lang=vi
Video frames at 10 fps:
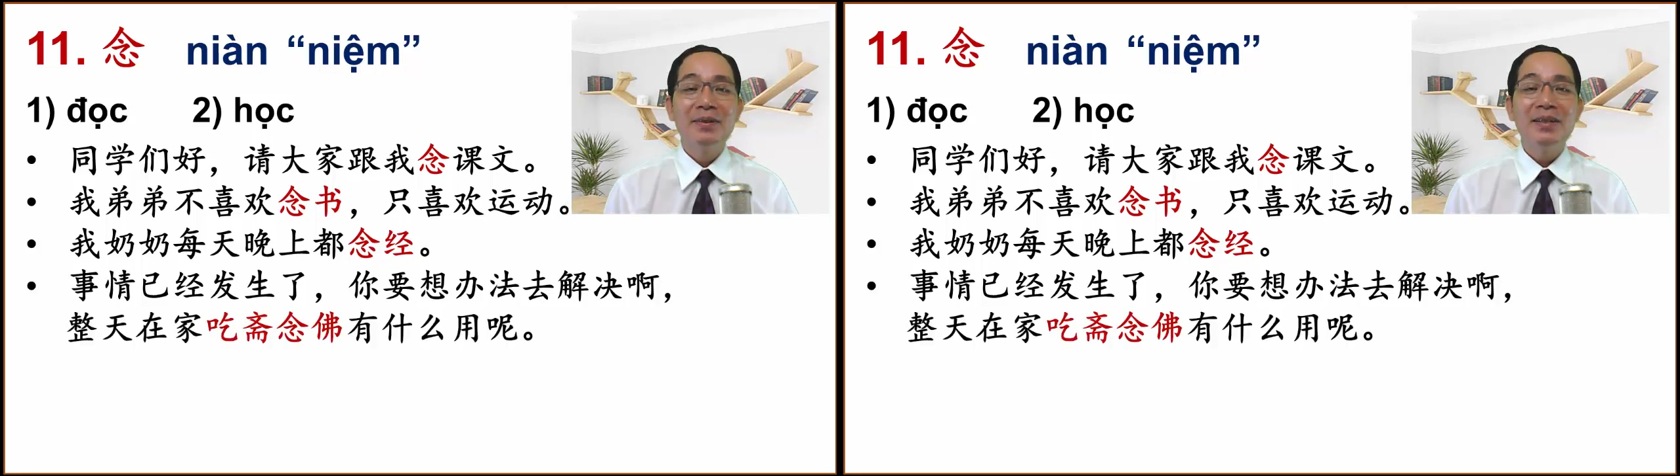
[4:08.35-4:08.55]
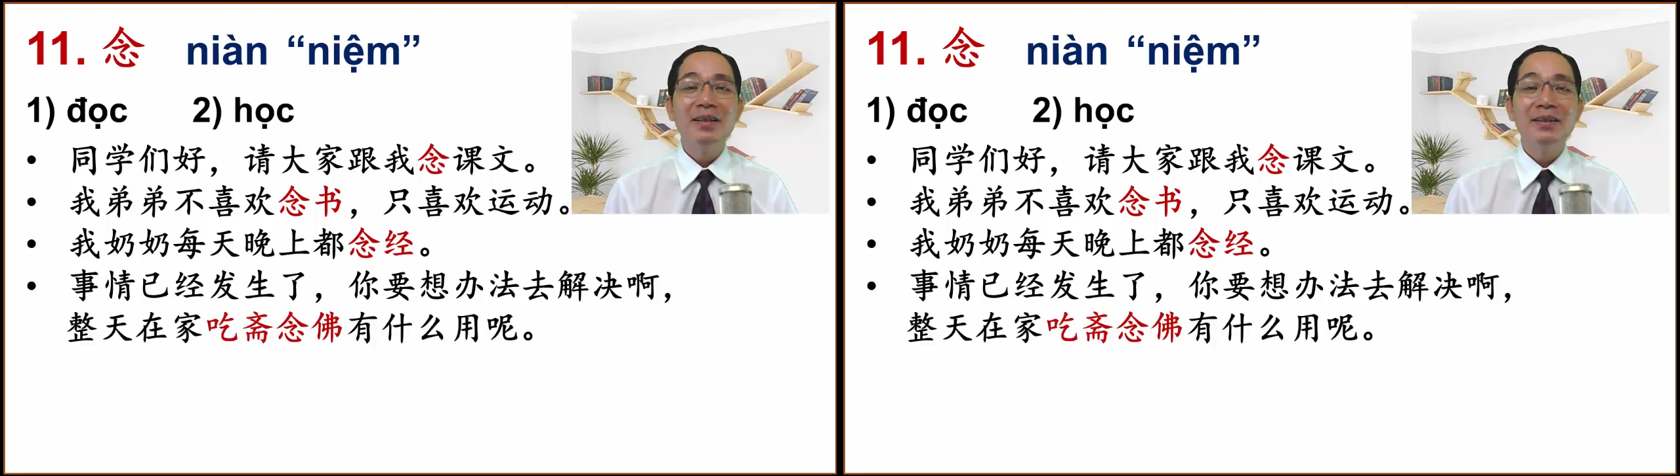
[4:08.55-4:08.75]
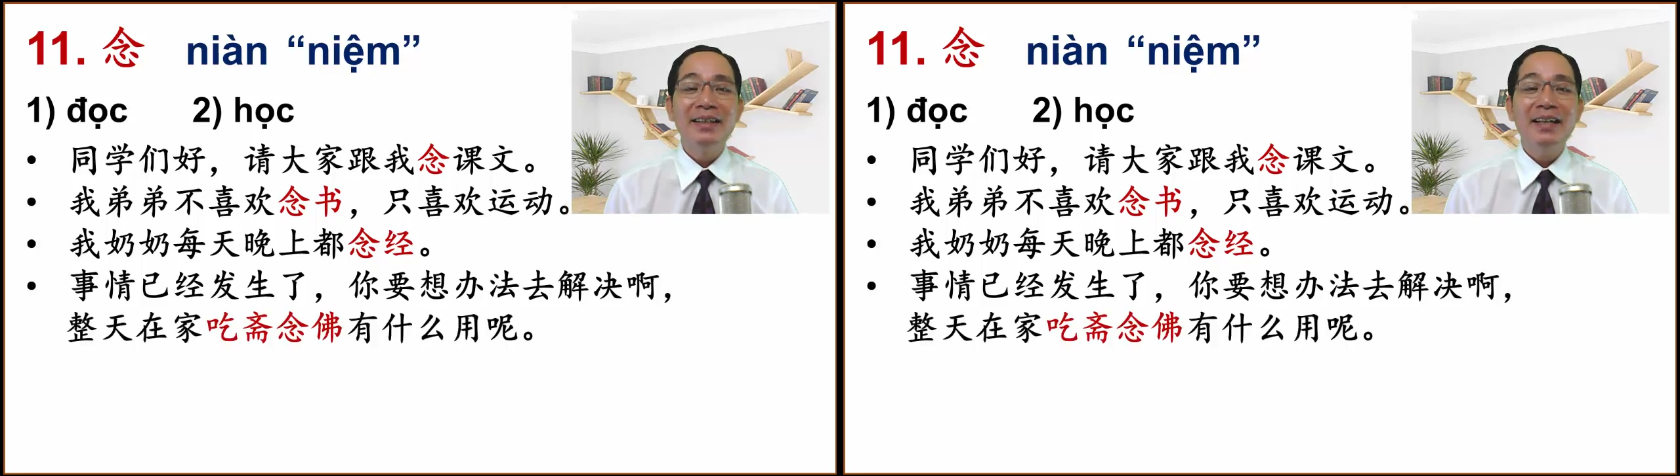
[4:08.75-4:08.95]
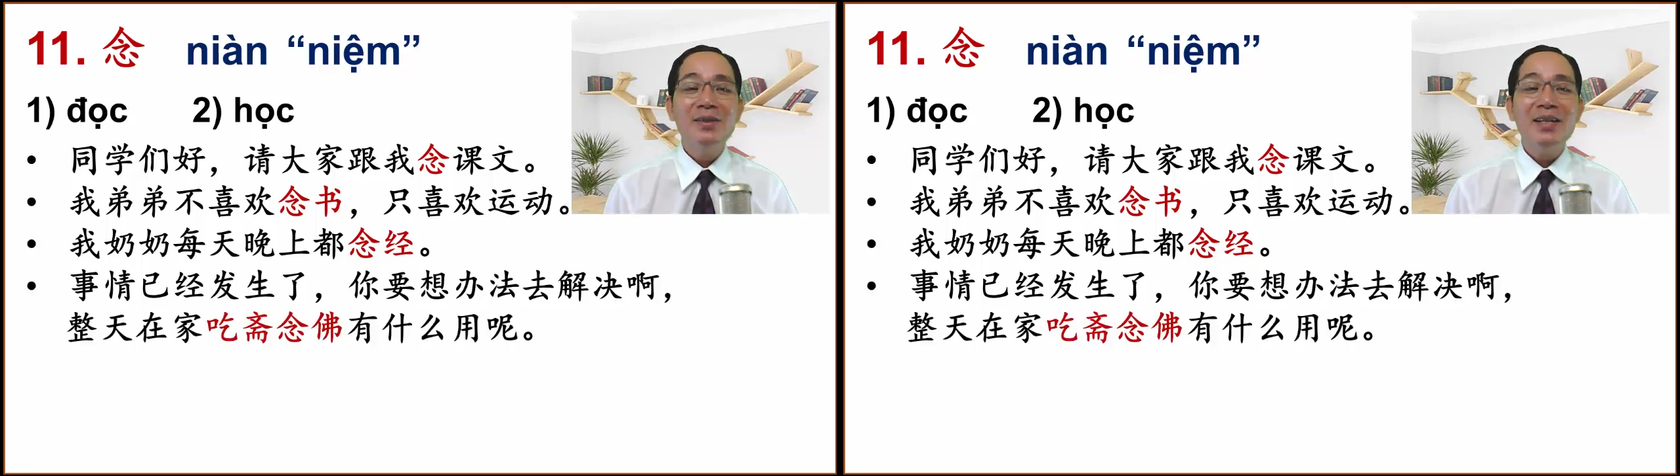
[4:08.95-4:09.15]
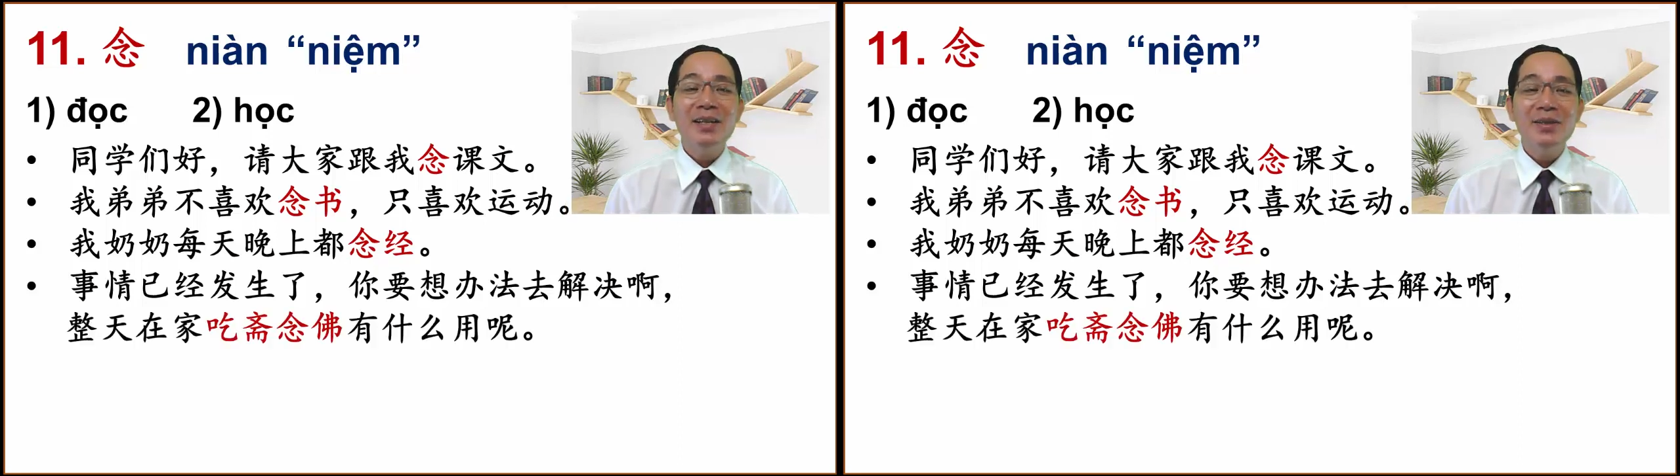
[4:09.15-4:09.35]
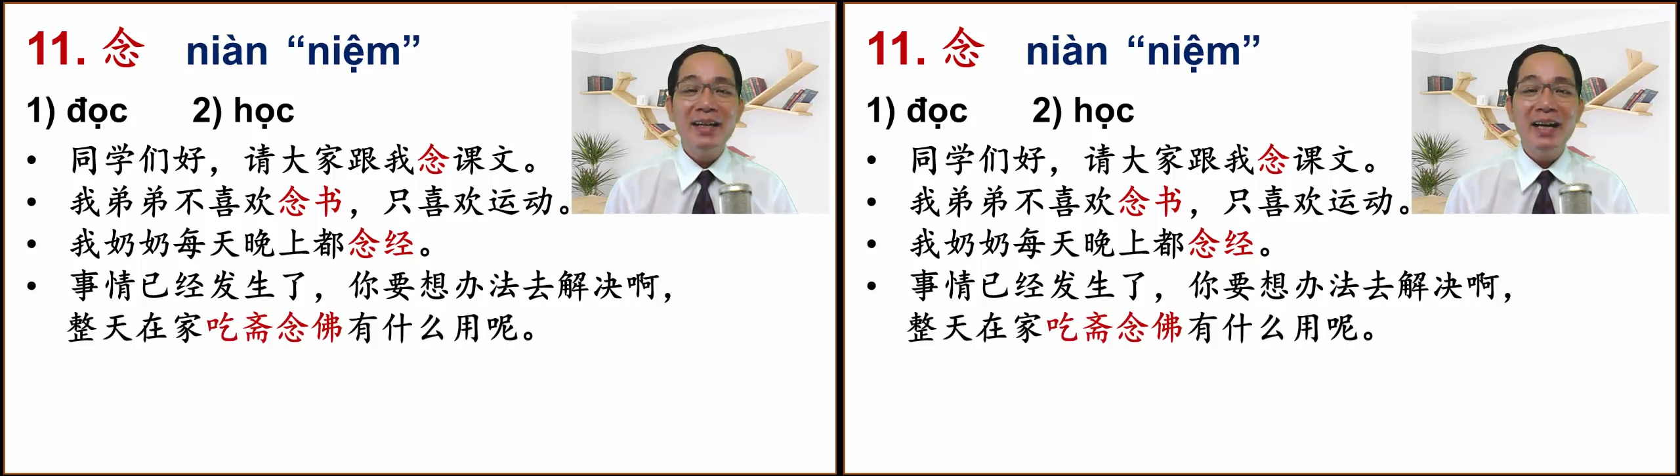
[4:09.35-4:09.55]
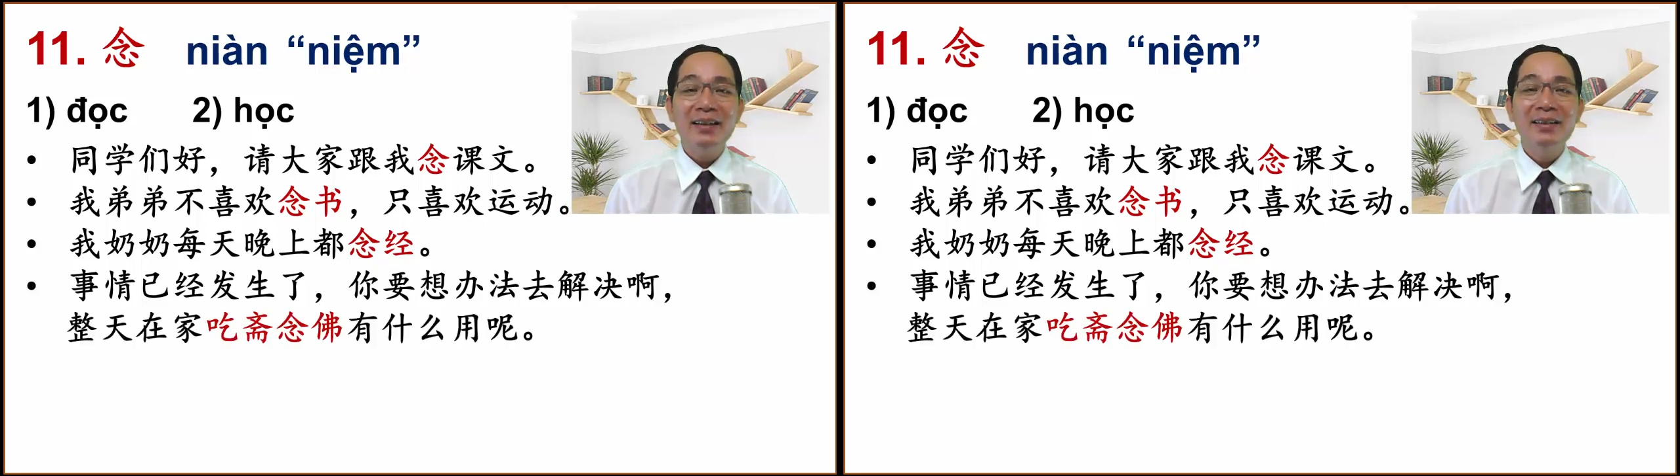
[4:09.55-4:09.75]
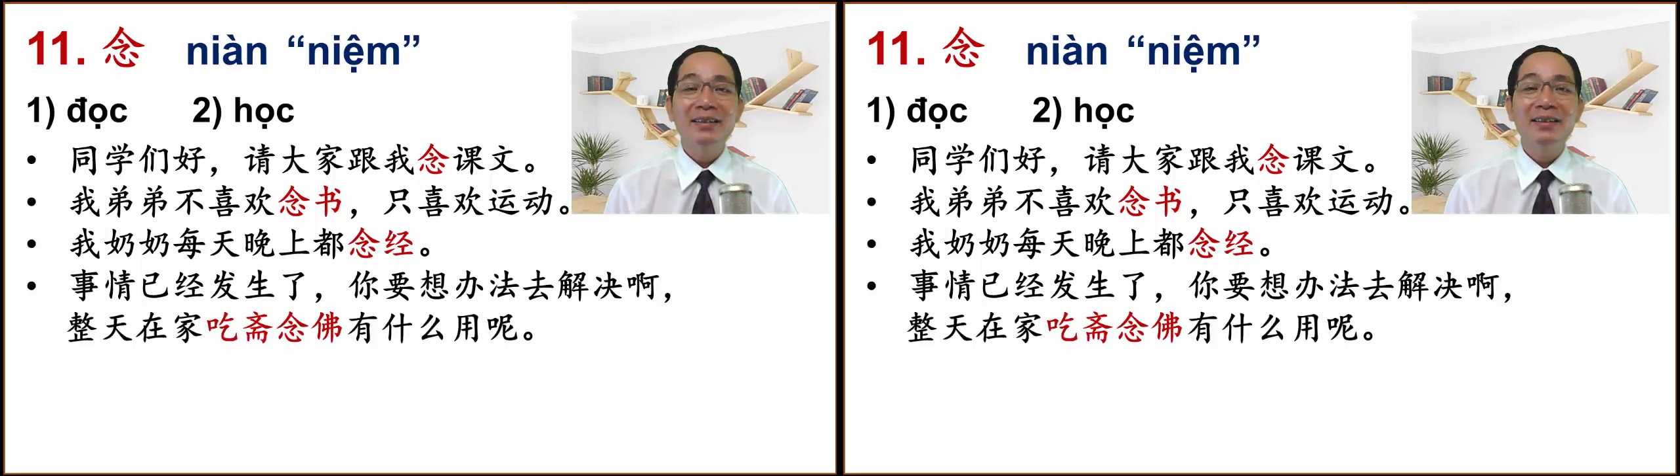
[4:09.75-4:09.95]
trần thiên trai
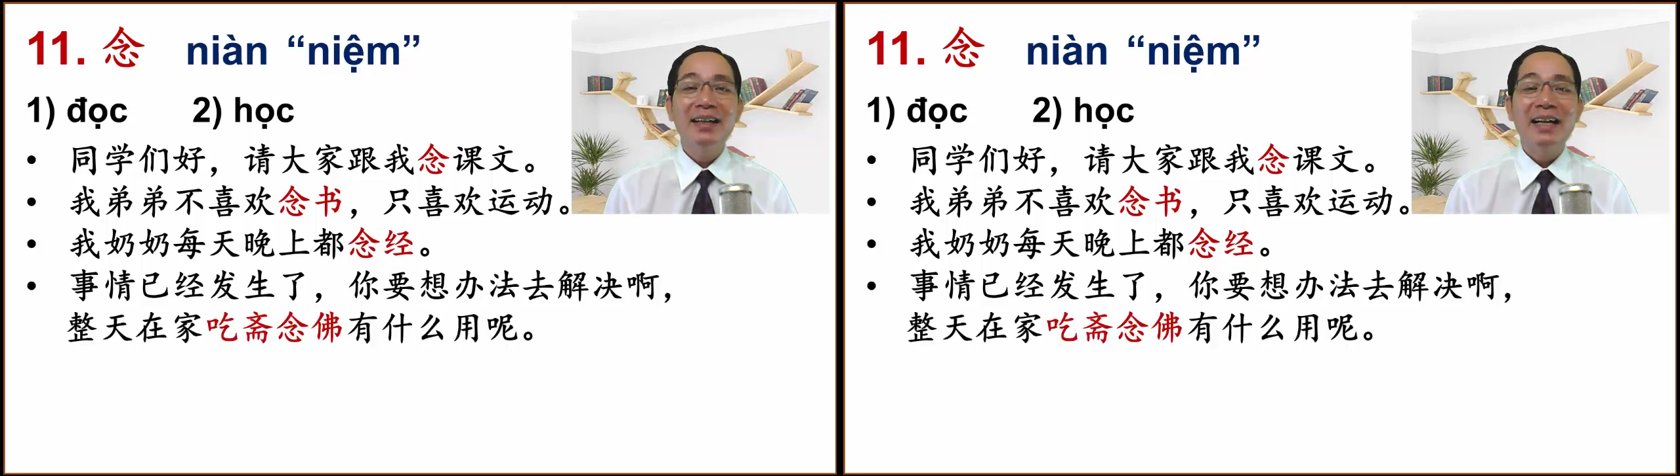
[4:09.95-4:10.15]
cha tức